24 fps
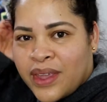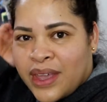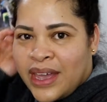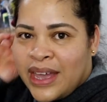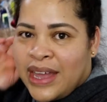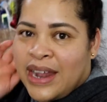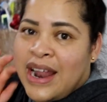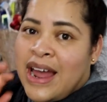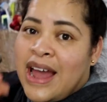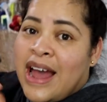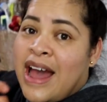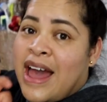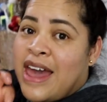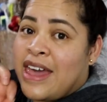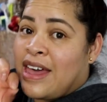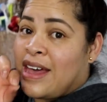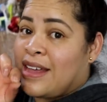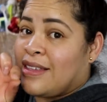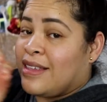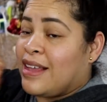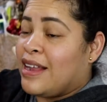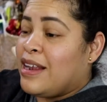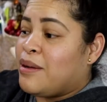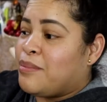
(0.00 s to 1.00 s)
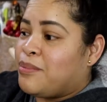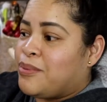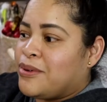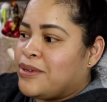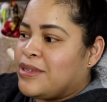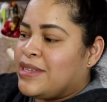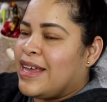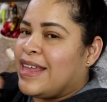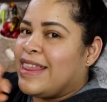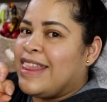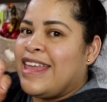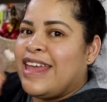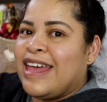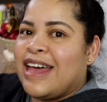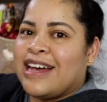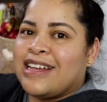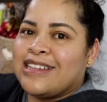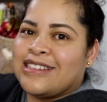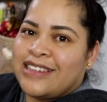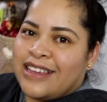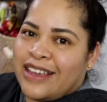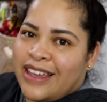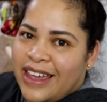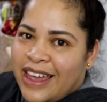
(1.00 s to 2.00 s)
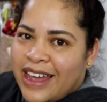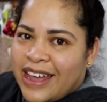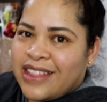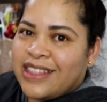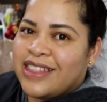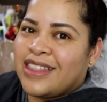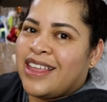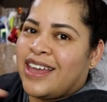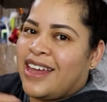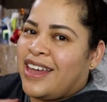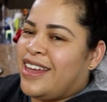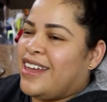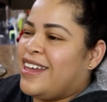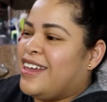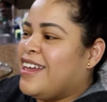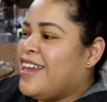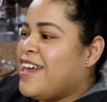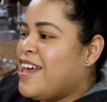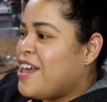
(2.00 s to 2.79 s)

era ahí hasta le puse día siguiente